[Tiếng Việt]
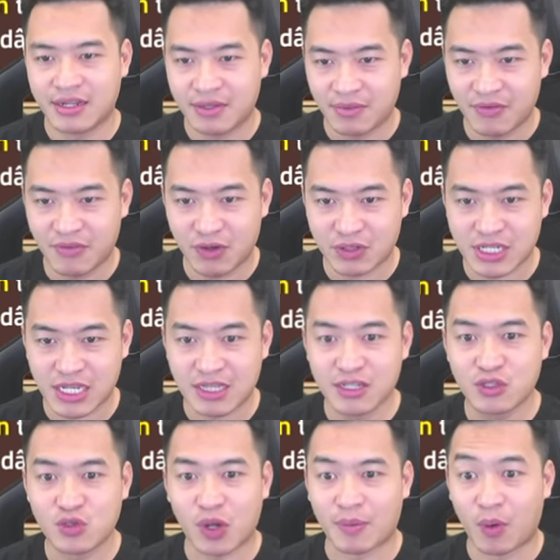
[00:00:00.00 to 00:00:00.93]
Bởi vì có sát
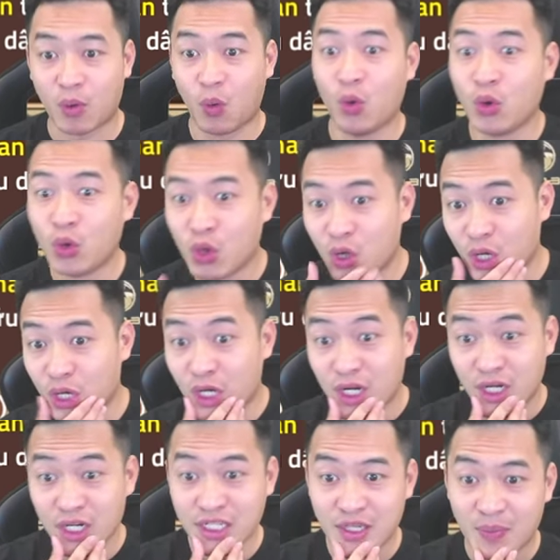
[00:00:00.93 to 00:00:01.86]
thương chuẩn mà ui,
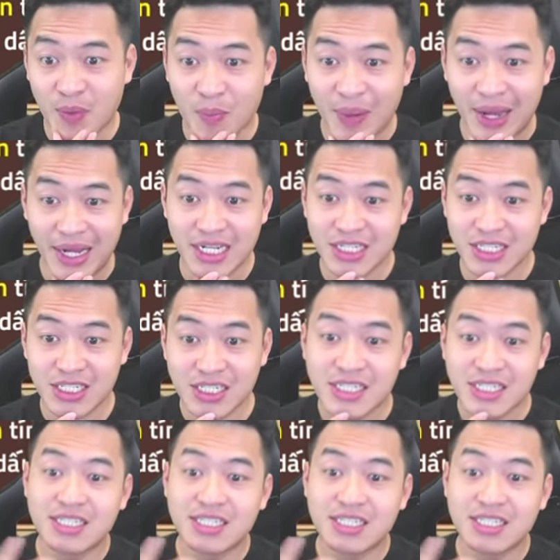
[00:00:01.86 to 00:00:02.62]
đi săn bot mạnh đấy chứ.